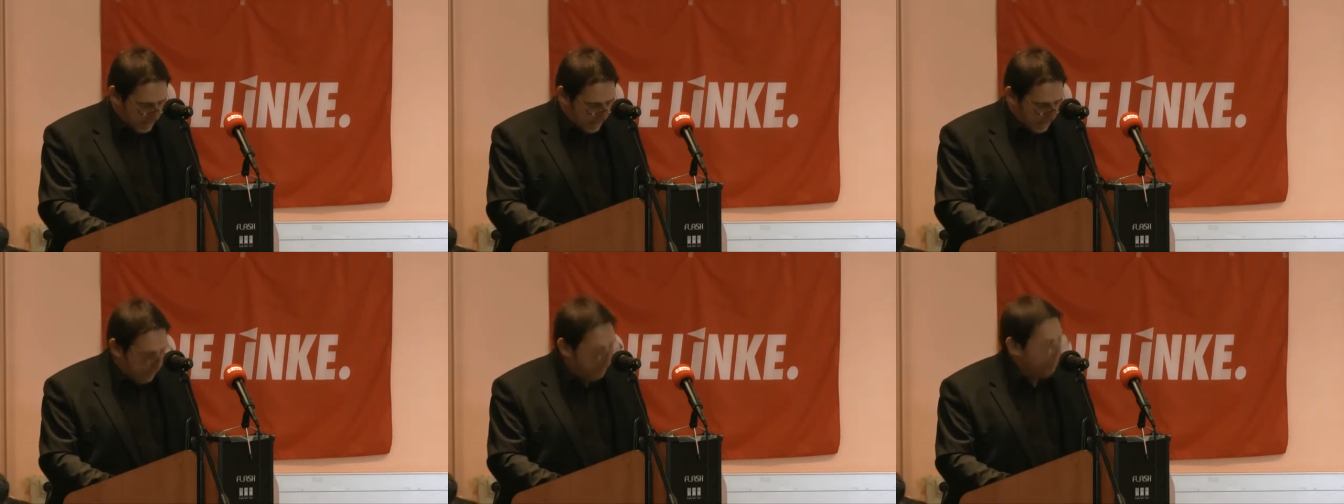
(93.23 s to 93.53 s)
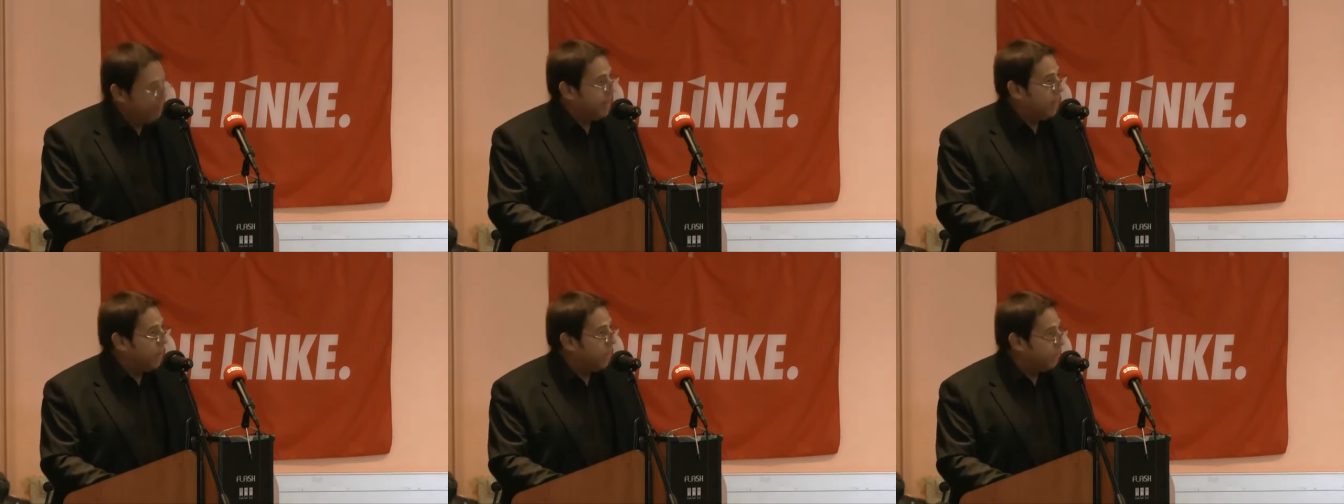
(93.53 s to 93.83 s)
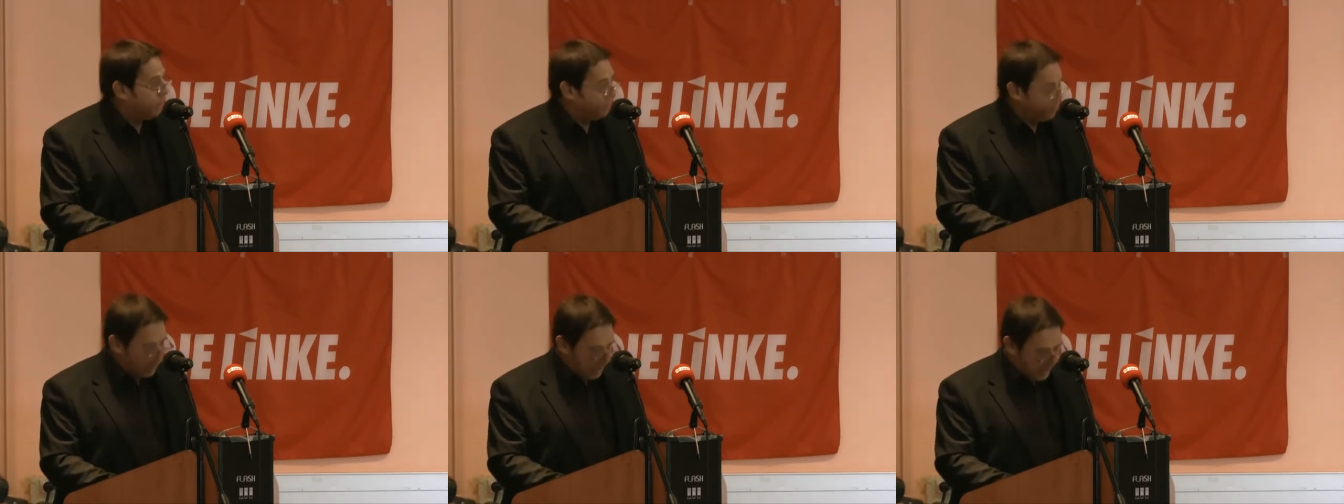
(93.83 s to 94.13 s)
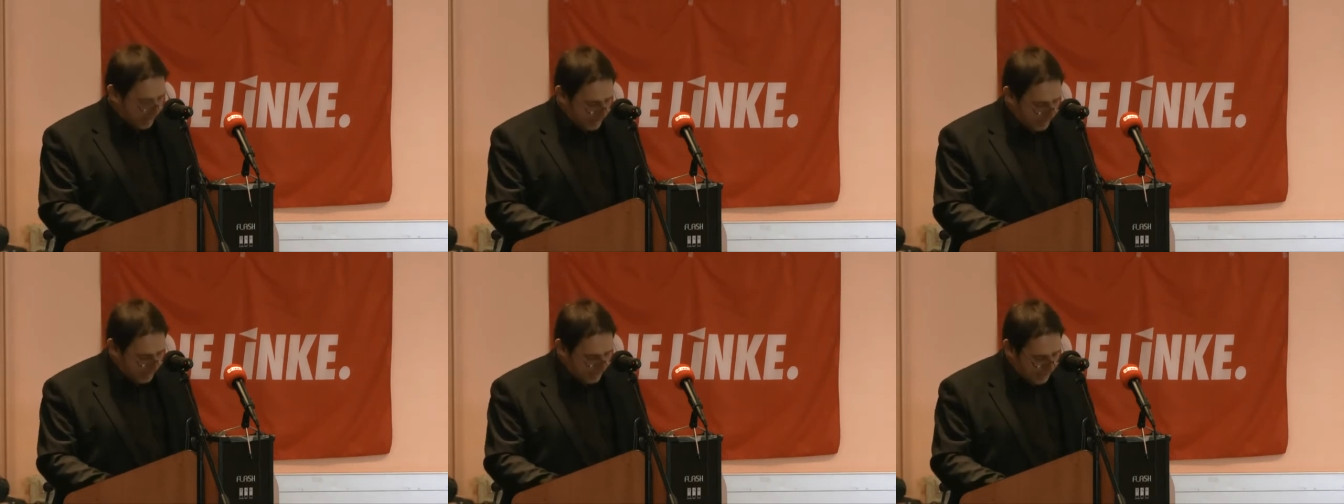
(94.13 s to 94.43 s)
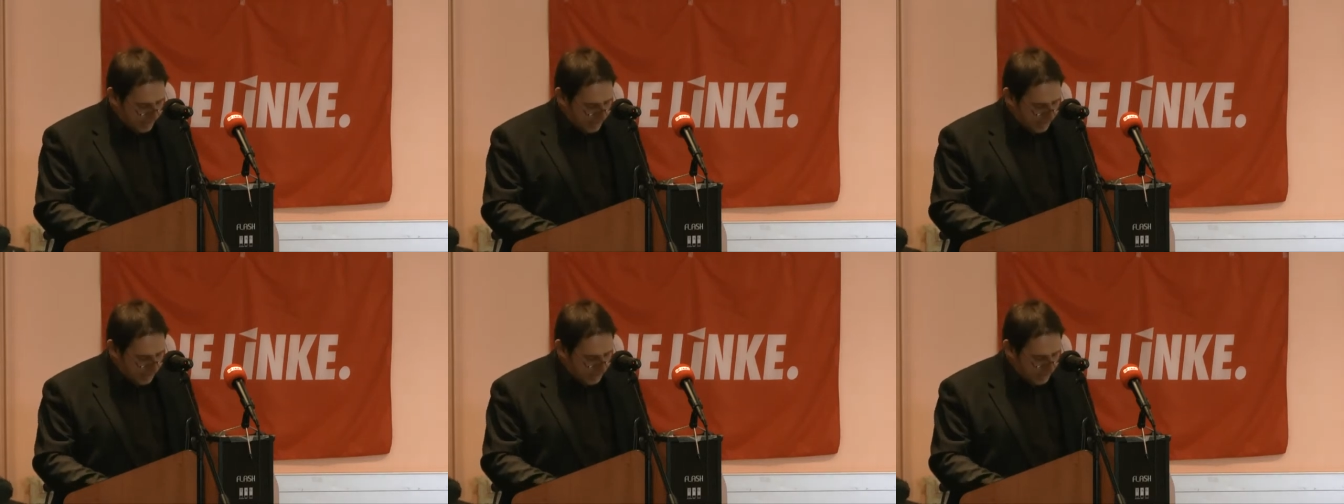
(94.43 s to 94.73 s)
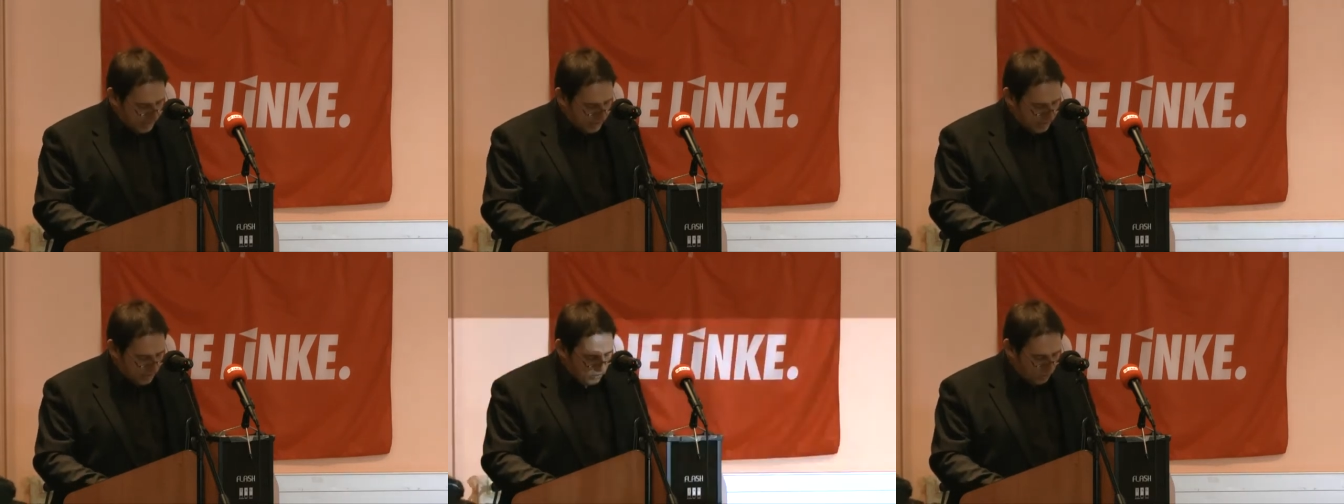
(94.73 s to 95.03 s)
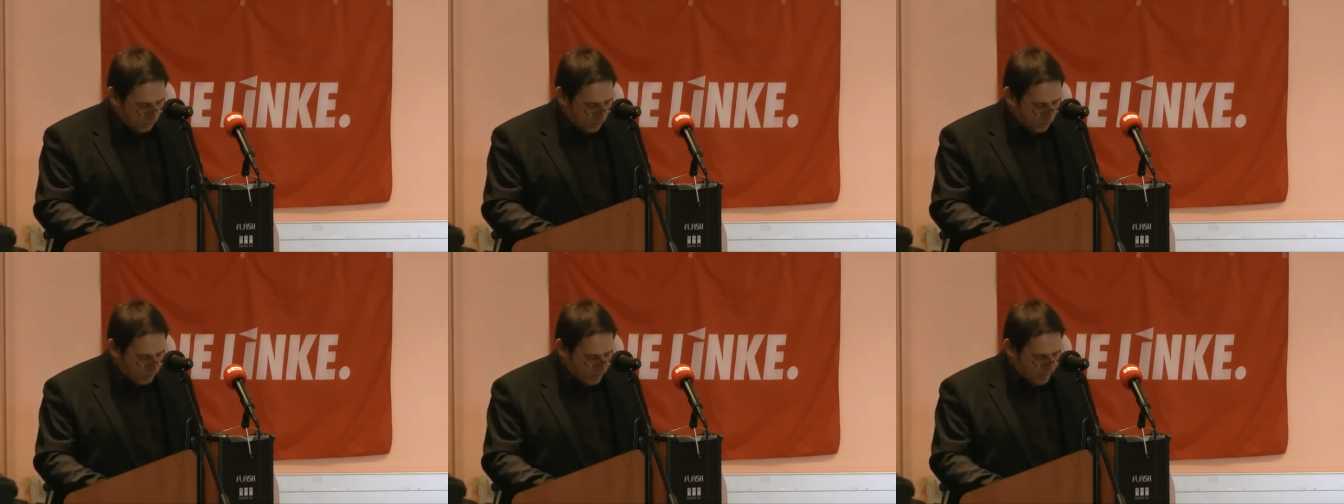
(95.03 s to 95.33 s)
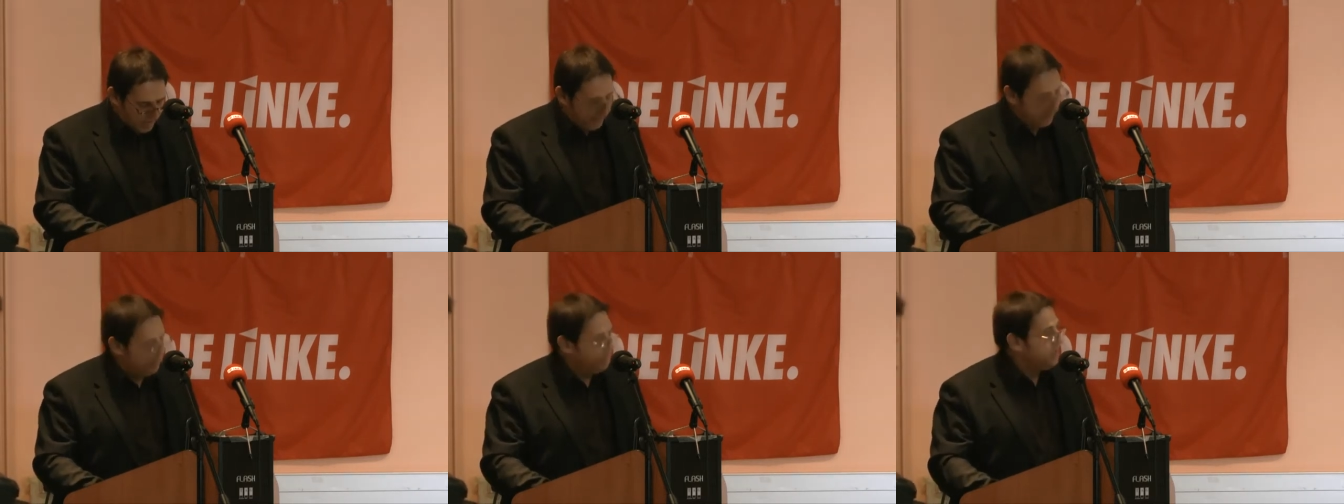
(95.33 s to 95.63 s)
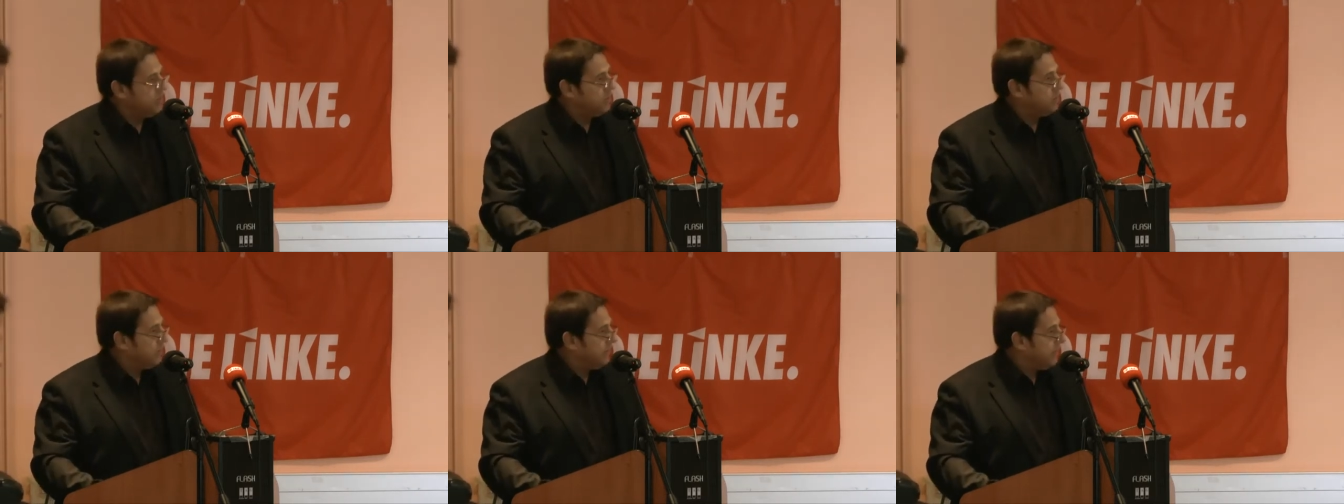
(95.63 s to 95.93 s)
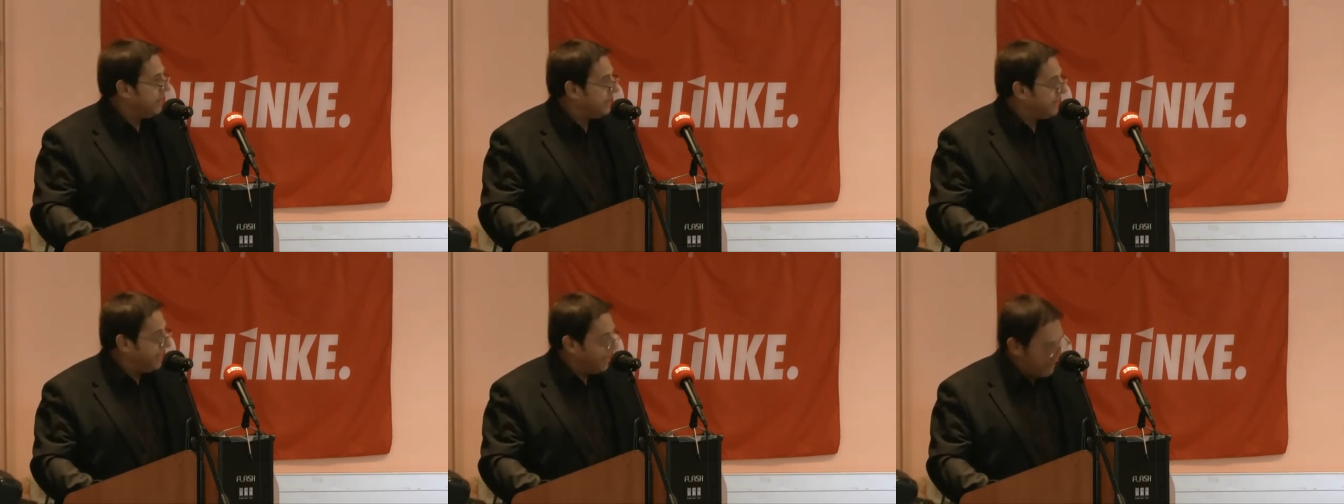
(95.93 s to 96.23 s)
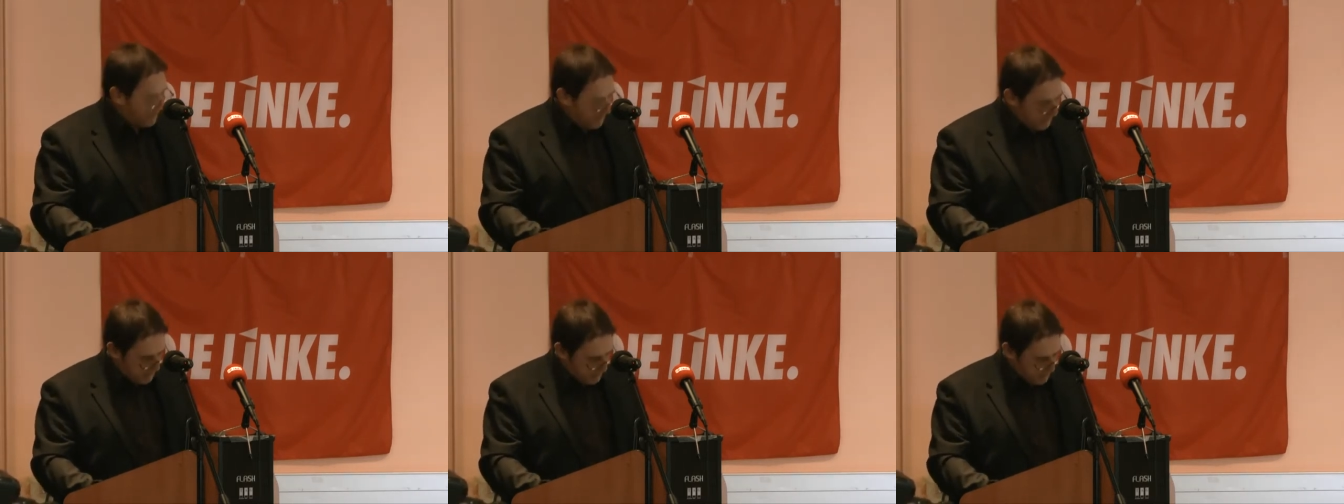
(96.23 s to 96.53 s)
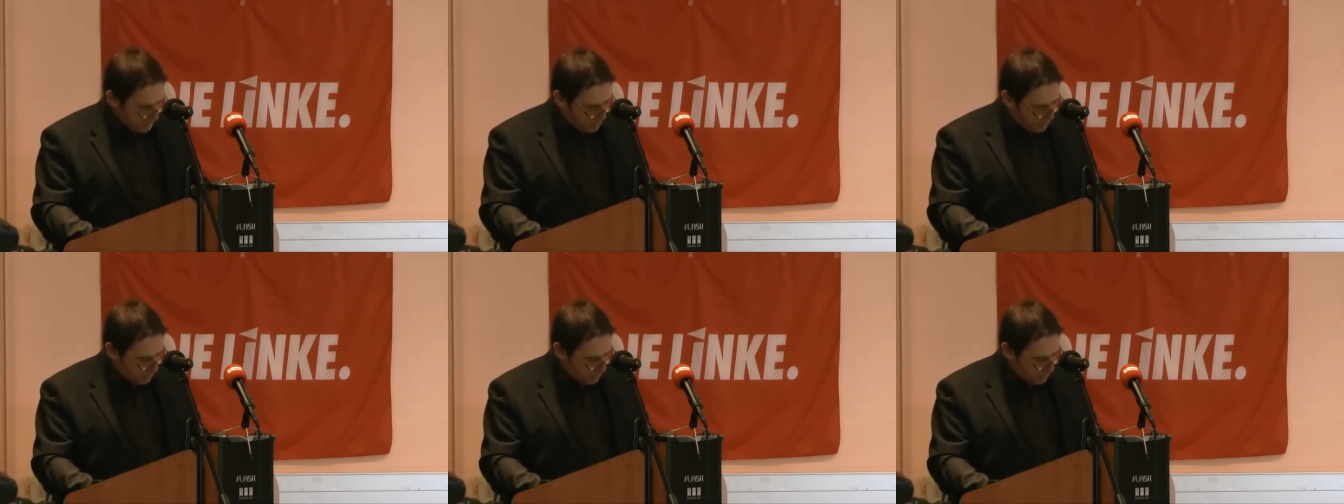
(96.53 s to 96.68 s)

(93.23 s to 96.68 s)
Les barons de l'acier, comme la famille Devadel,